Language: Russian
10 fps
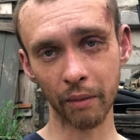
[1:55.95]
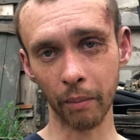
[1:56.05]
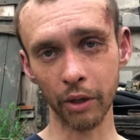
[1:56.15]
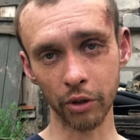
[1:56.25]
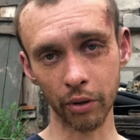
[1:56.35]
вам
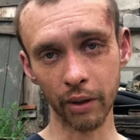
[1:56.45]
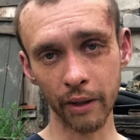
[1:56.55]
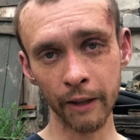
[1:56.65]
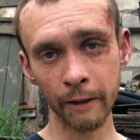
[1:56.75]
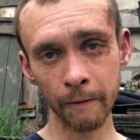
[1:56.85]
большой.
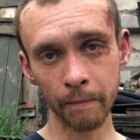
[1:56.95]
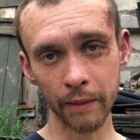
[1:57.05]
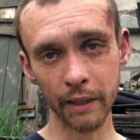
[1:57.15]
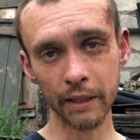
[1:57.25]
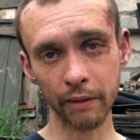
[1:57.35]

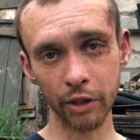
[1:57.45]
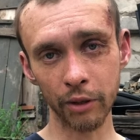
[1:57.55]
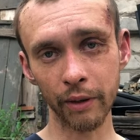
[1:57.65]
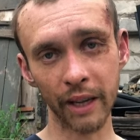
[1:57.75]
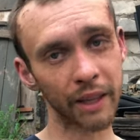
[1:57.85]
Если вы
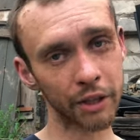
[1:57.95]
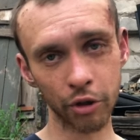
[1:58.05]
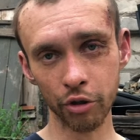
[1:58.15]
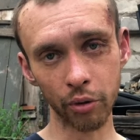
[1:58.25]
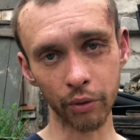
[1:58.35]
живы, я
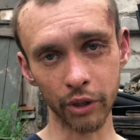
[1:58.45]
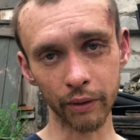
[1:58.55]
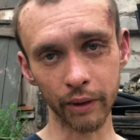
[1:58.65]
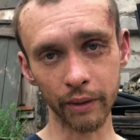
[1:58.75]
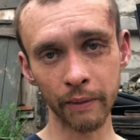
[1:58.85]
надеюсь, что вы живы.